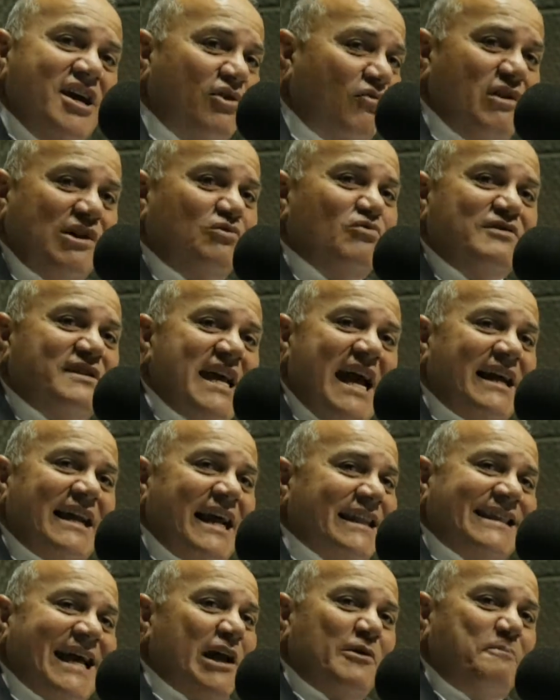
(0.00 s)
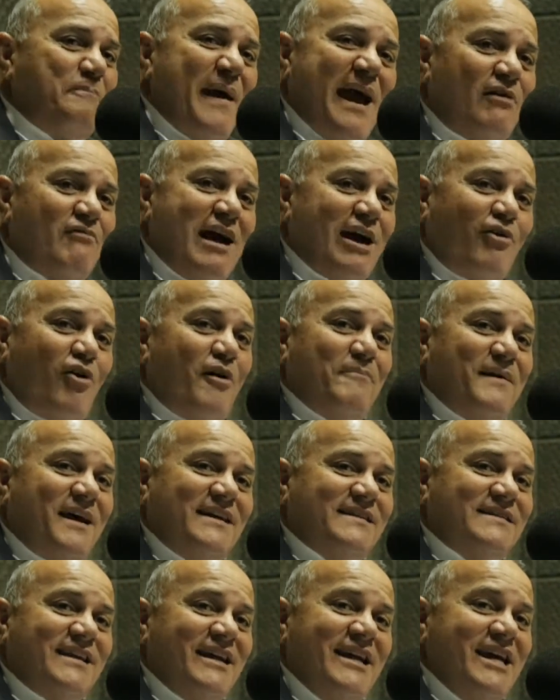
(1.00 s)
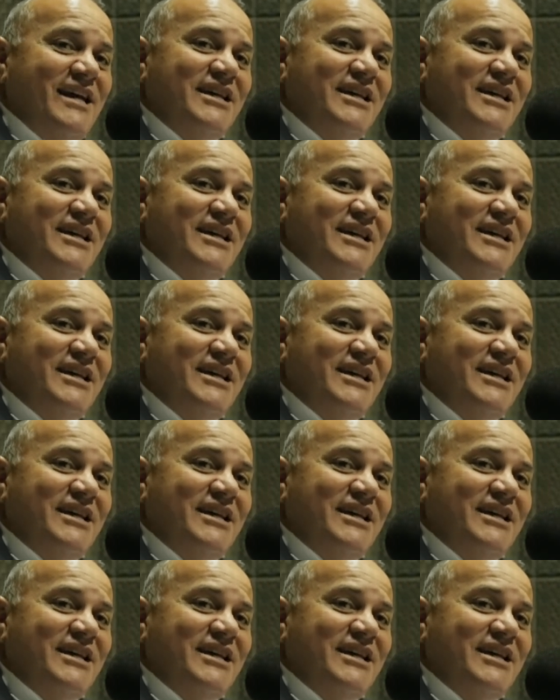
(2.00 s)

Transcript: Quando um secretário pega uma cobrança,